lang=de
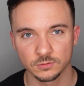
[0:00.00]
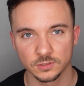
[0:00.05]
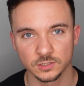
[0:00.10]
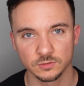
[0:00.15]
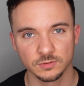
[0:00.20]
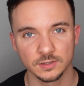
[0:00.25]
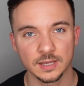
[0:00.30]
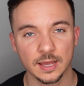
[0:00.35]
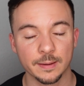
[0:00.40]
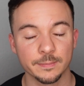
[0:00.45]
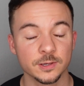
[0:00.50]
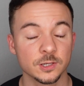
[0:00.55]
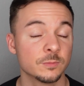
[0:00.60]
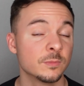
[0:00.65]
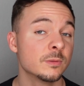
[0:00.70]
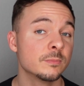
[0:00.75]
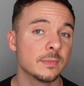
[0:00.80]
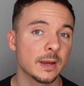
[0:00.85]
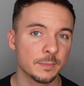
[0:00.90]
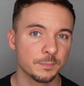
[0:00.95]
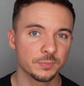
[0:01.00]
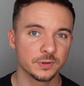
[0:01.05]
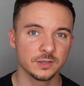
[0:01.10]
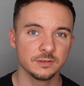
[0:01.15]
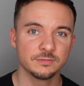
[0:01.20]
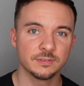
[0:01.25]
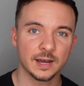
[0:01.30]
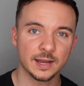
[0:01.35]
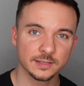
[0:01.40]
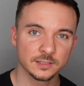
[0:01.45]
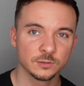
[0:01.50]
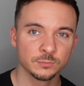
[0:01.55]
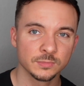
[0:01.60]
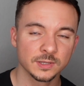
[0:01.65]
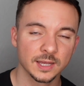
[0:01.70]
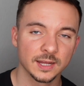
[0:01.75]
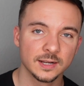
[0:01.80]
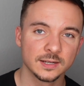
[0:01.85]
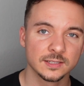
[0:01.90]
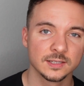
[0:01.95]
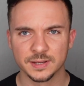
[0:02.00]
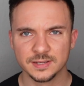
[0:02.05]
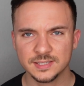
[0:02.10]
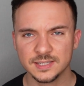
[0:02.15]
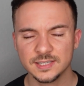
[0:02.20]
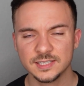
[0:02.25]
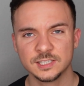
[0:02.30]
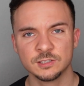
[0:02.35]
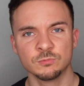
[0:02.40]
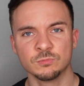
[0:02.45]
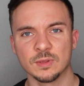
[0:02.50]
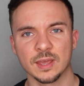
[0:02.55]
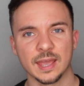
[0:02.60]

Deswegen habe ich mit meinem privaten Geld bei diesem